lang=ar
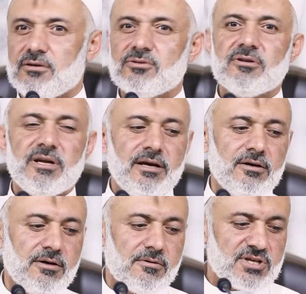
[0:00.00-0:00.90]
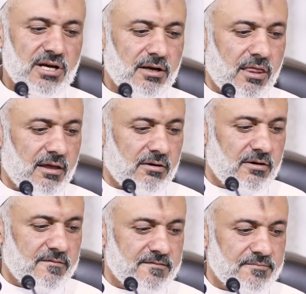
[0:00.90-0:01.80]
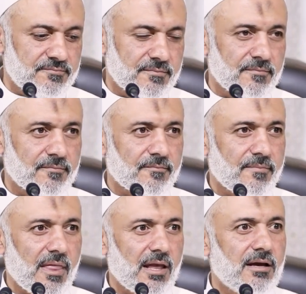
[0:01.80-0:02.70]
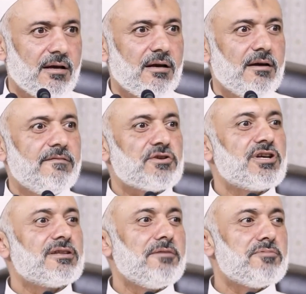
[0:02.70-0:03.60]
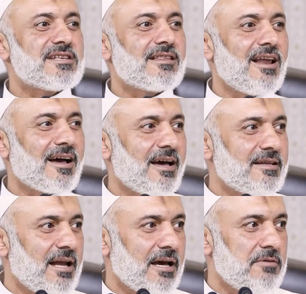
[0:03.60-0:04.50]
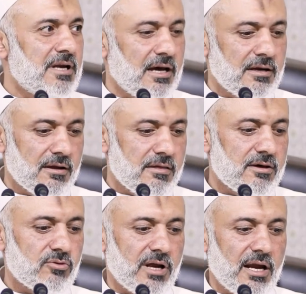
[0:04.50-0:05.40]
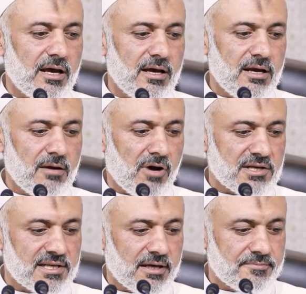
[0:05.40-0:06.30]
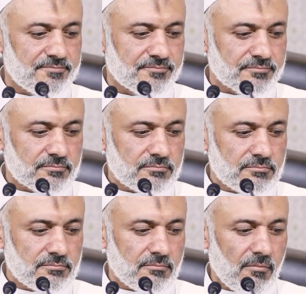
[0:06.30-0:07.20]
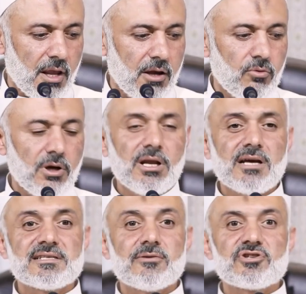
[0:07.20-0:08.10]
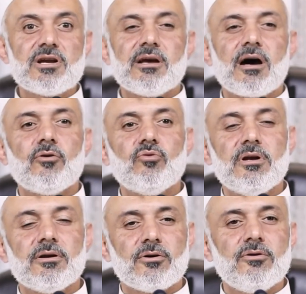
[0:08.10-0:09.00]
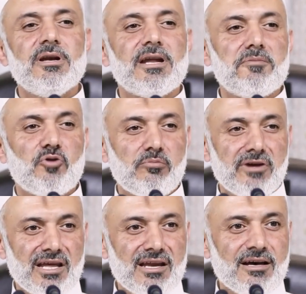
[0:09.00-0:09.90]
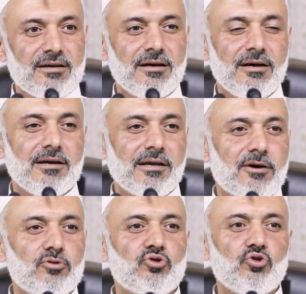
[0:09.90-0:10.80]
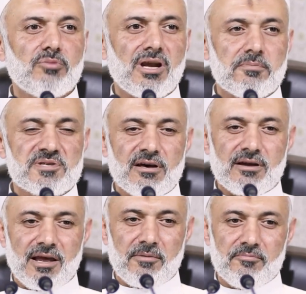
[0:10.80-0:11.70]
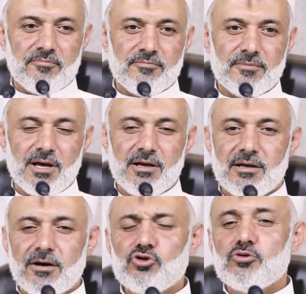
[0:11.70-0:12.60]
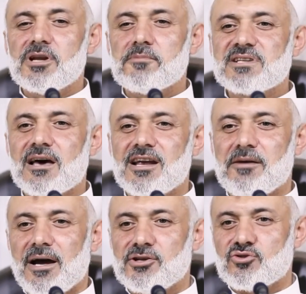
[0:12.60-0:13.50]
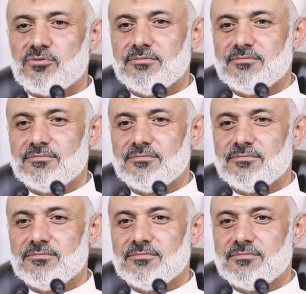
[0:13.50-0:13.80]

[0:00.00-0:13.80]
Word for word: اطلع مشان اتثقف فالشيطان بيزت لك هذا الحبل النظر الى اهل المعصيه والله عز وجل يقول قل للمؤمنين يغضوا من ابصارهم يغضوا من ابصارهم عن شو؟